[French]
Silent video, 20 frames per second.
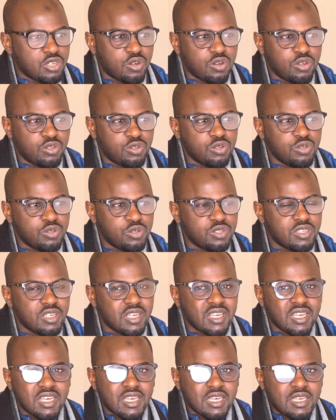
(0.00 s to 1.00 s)
de contenu.
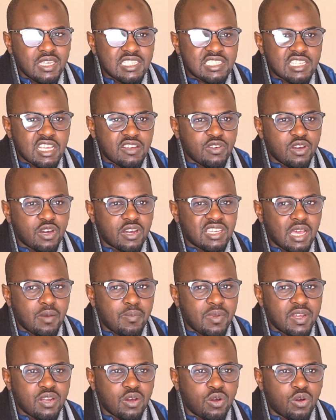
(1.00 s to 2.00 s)
Il s'avère qu'il n'y a
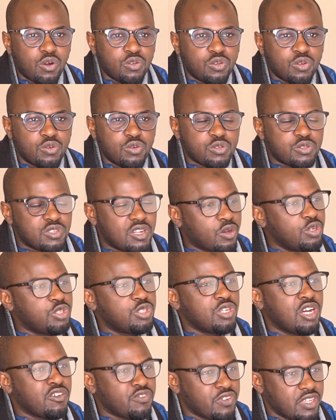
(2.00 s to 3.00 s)
pas de contenu sur la
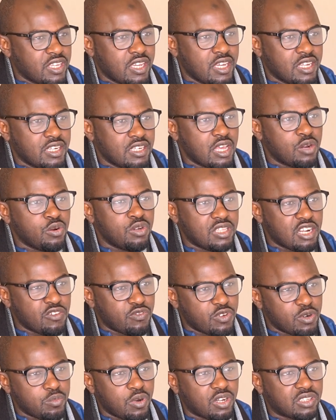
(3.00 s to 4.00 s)
culture africaine dans nos
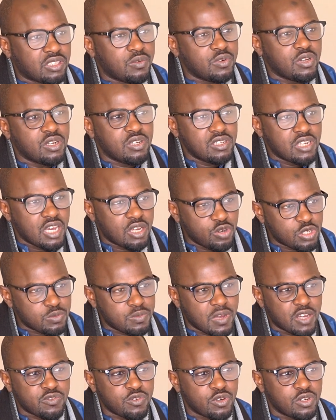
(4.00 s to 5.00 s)
téléphones portables, dans nos
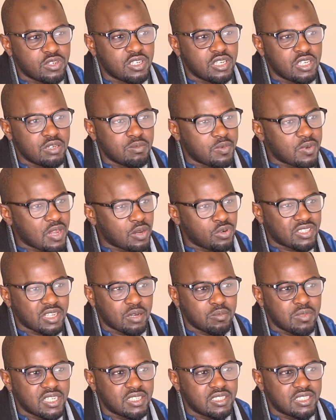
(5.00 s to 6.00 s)
smartphones, dans nos
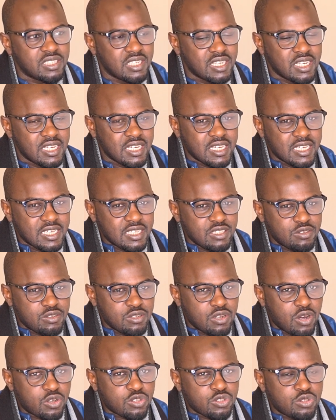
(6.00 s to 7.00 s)
tablettes.
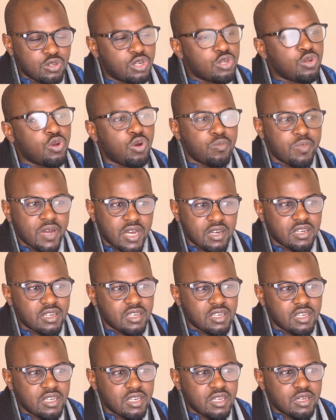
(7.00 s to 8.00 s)
Donc c'est notre combat
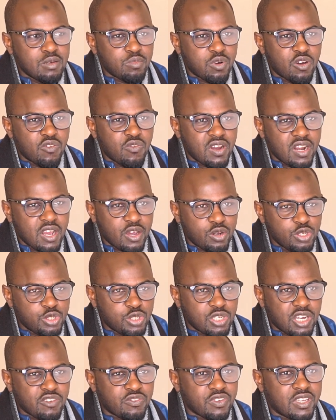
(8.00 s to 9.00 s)
voit la
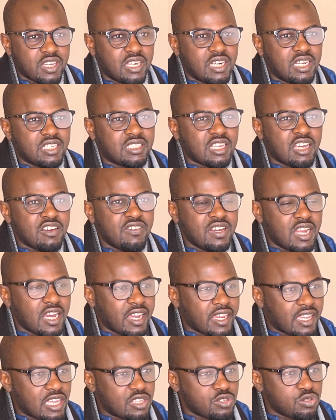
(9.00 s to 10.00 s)
culture africaine à travers la
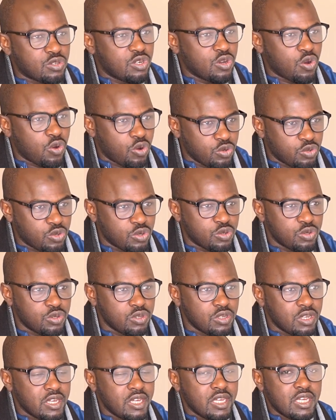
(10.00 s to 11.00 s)
création de contenu